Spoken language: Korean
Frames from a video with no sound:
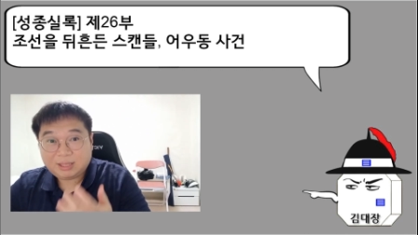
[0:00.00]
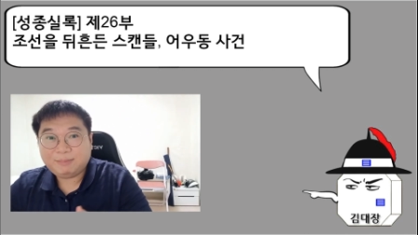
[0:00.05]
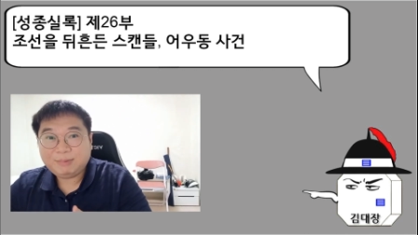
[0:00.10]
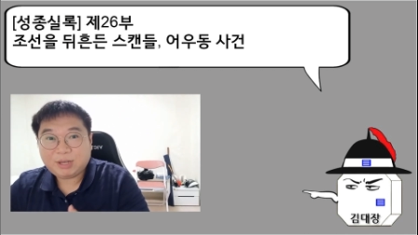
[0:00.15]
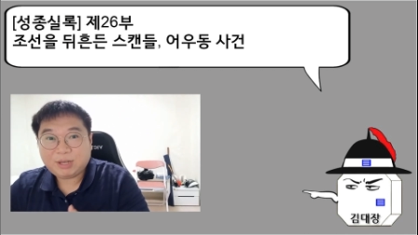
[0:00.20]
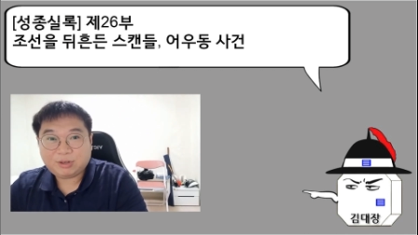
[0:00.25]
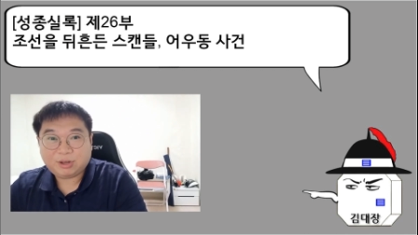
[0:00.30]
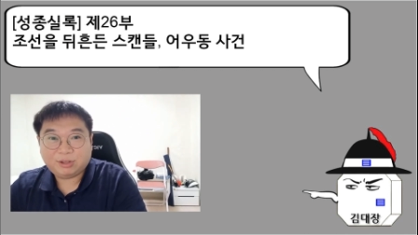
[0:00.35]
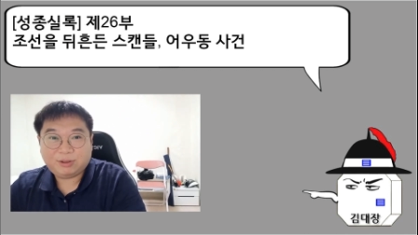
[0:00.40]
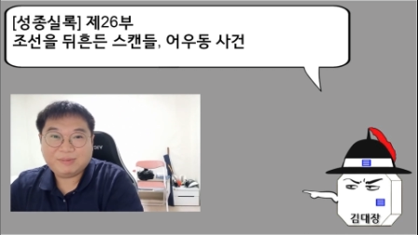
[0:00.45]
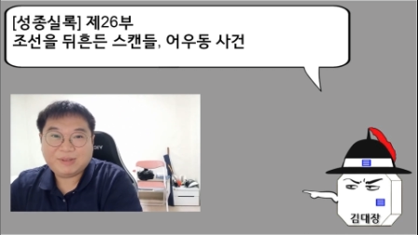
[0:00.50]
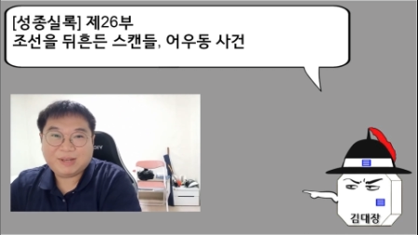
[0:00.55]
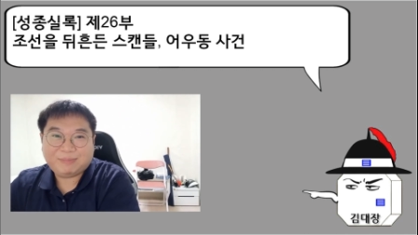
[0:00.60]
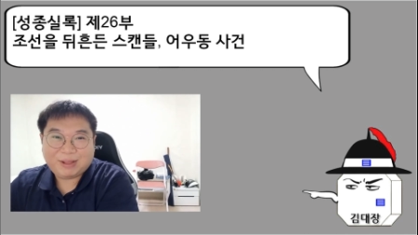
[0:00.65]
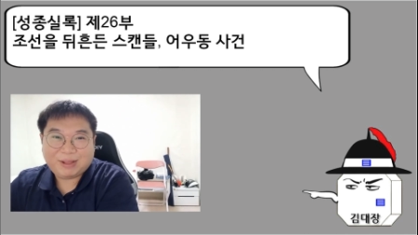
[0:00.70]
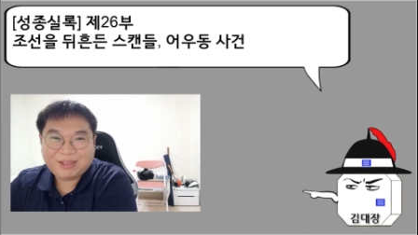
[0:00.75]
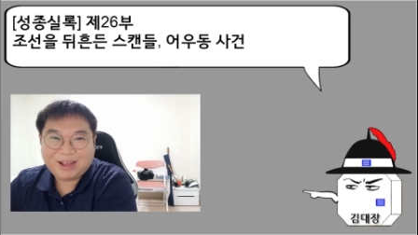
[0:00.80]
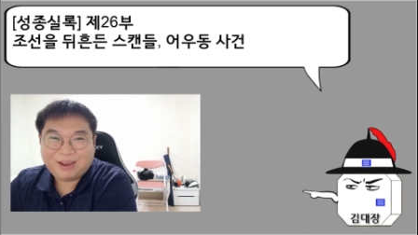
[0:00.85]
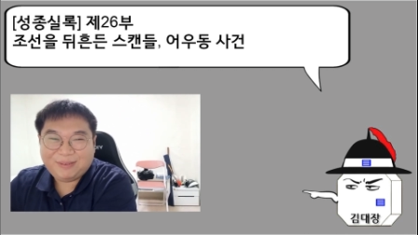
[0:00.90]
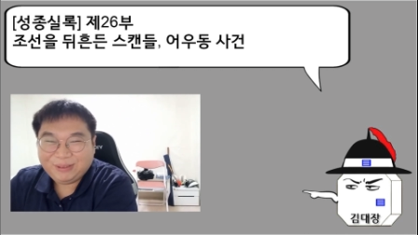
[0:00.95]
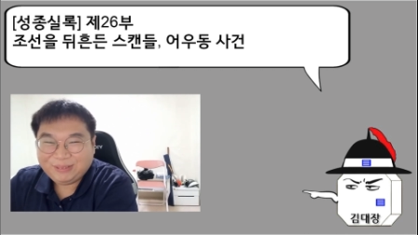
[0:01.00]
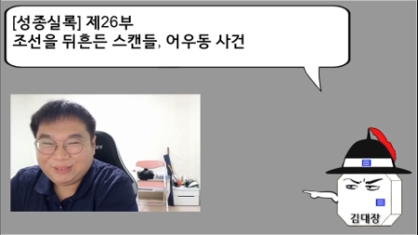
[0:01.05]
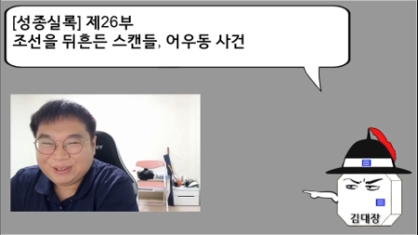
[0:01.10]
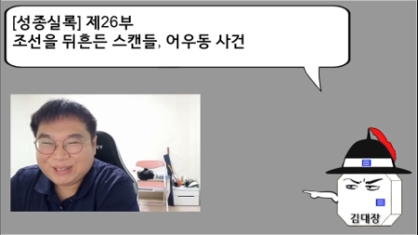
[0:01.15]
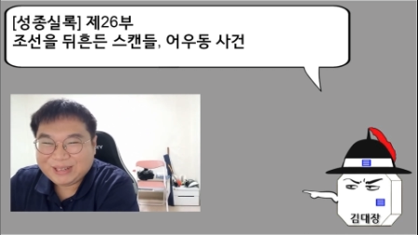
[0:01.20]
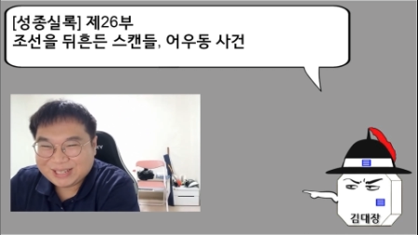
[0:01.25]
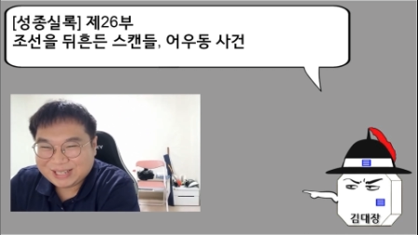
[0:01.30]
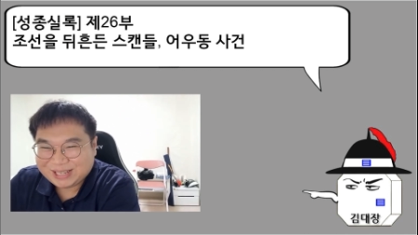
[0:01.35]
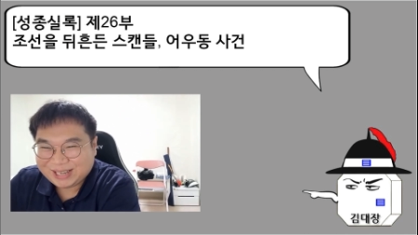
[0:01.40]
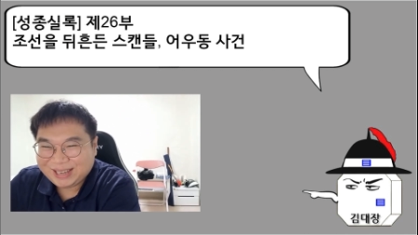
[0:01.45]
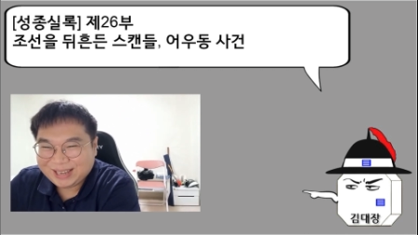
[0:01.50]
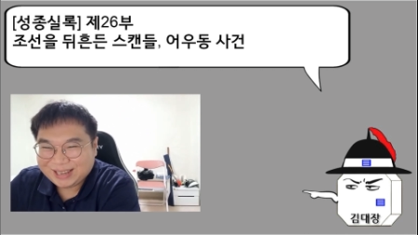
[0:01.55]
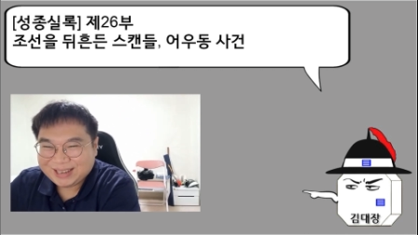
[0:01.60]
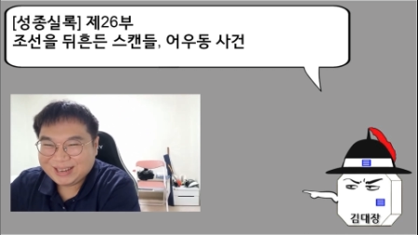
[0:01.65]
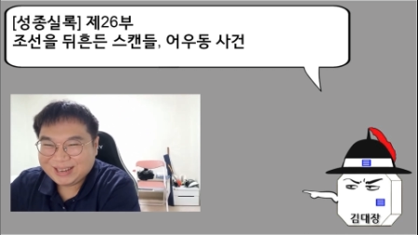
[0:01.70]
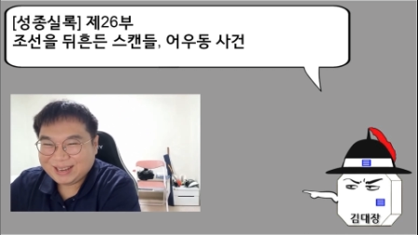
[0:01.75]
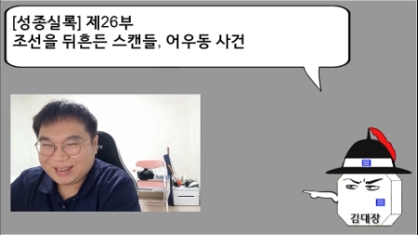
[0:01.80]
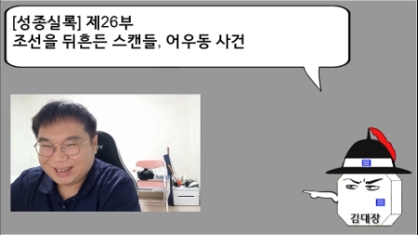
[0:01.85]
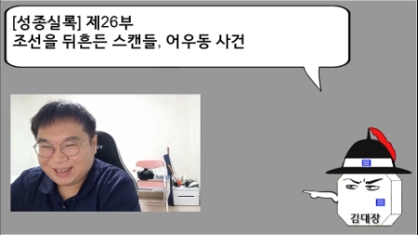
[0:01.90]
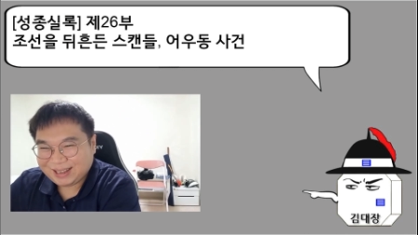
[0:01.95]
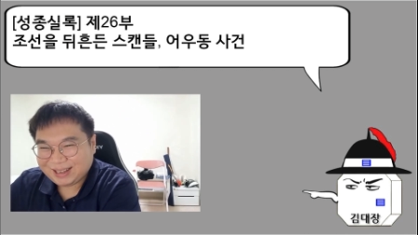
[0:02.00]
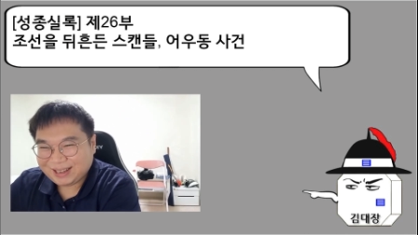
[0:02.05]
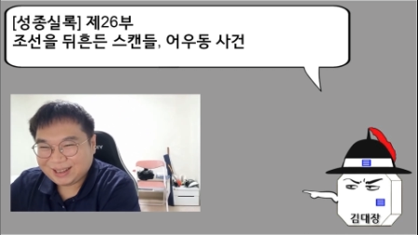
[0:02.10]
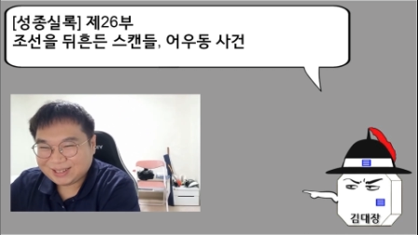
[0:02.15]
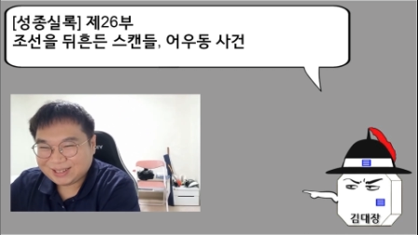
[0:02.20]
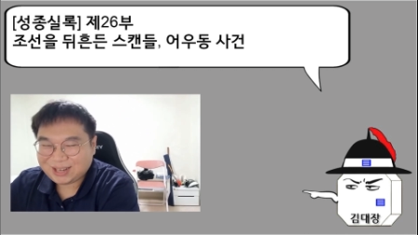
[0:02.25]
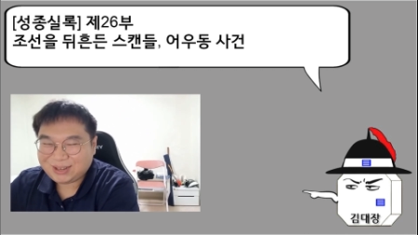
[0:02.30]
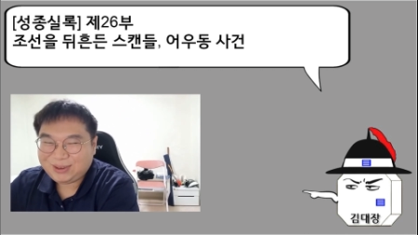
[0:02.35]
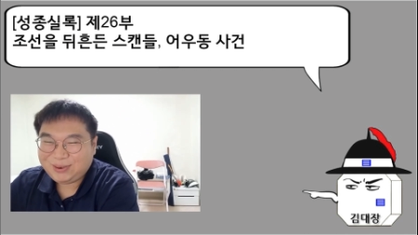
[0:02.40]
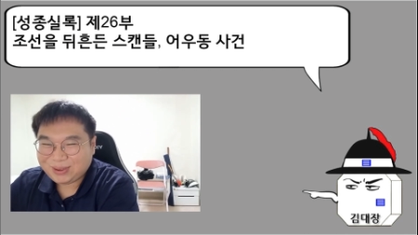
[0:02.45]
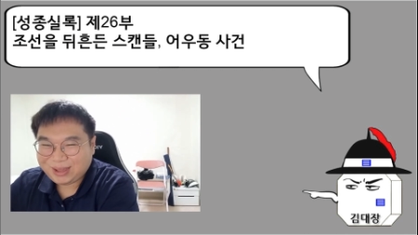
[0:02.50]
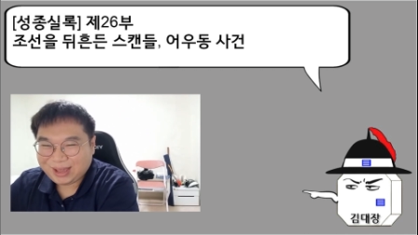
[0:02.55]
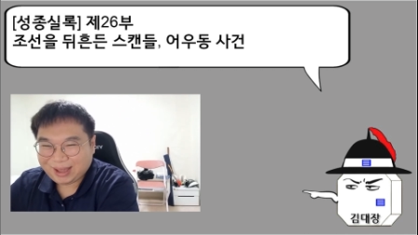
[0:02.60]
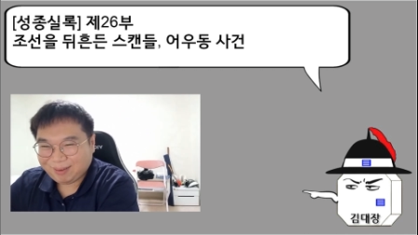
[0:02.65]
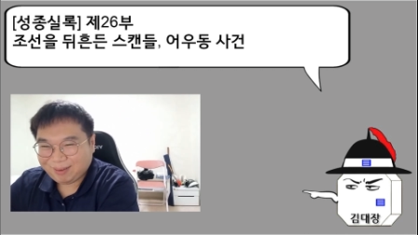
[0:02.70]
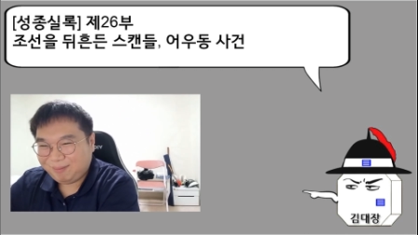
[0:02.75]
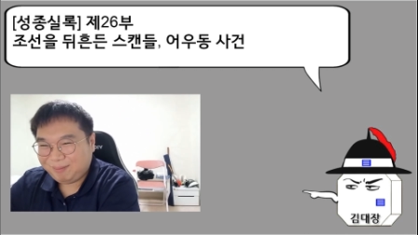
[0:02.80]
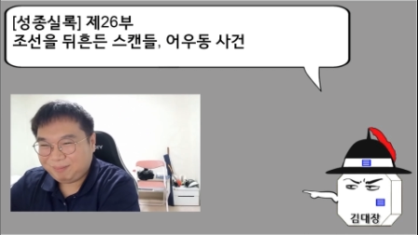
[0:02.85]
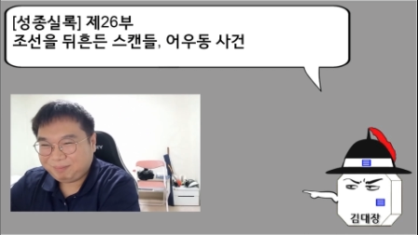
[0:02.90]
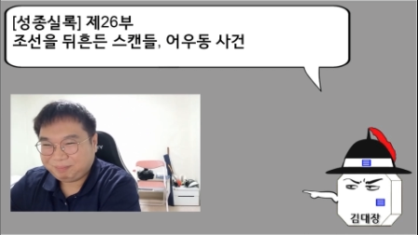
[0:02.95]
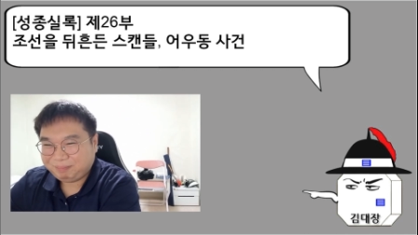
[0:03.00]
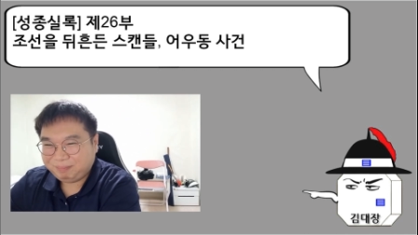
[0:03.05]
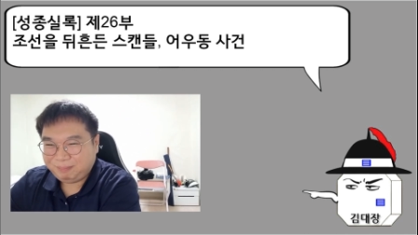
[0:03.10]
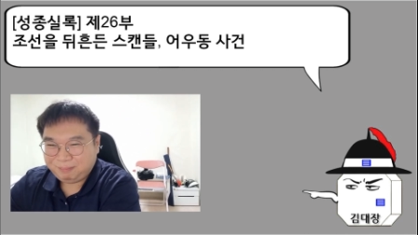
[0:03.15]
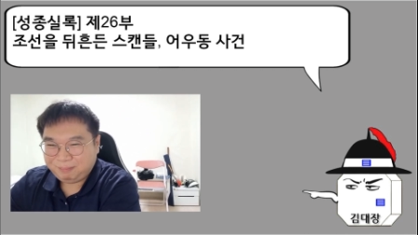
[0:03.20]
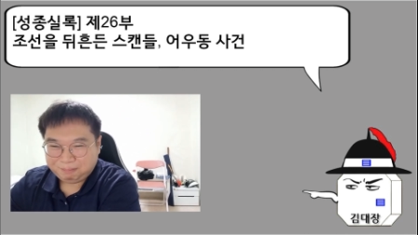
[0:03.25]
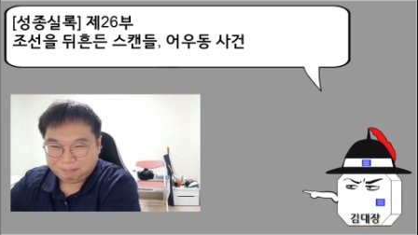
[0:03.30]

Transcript: 이 남자 저 남자 만나면서 이제 아, 자유롭게